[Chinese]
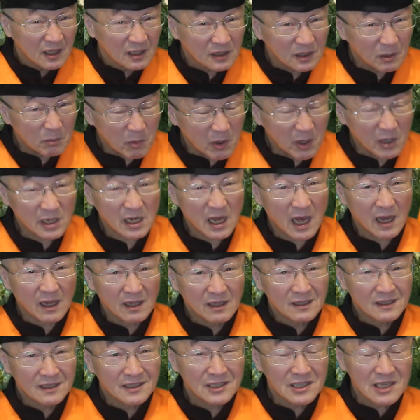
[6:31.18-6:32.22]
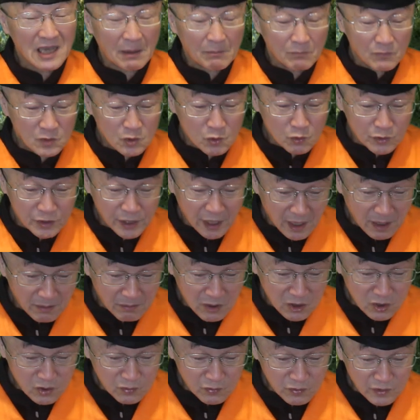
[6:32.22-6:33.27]
都无啦，伊含注册都
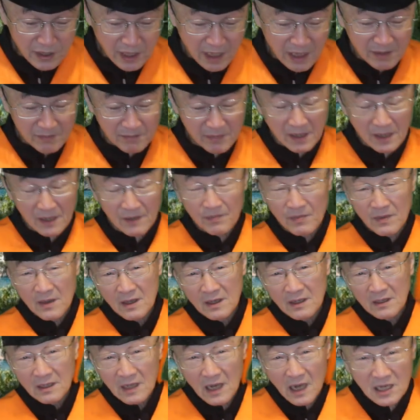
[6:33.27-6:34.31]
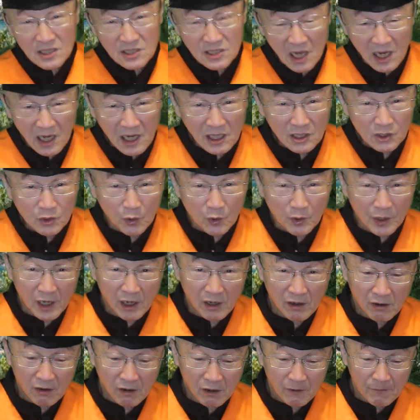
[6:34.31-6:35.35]
无注册嘛，啊上个重
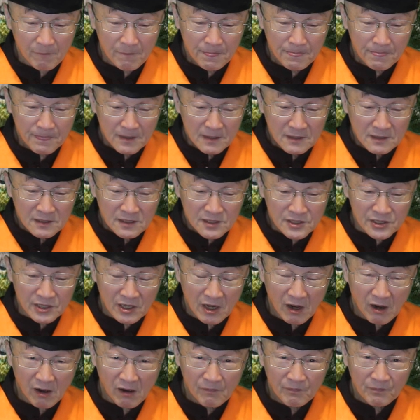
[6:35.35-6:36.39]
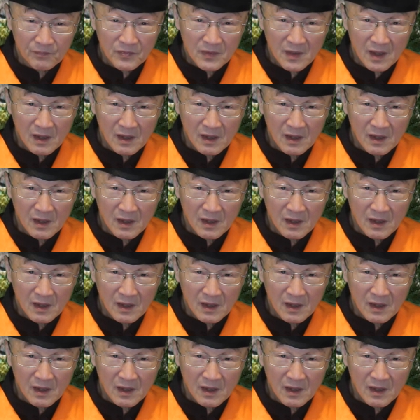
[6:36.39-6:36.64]
要哈是哈，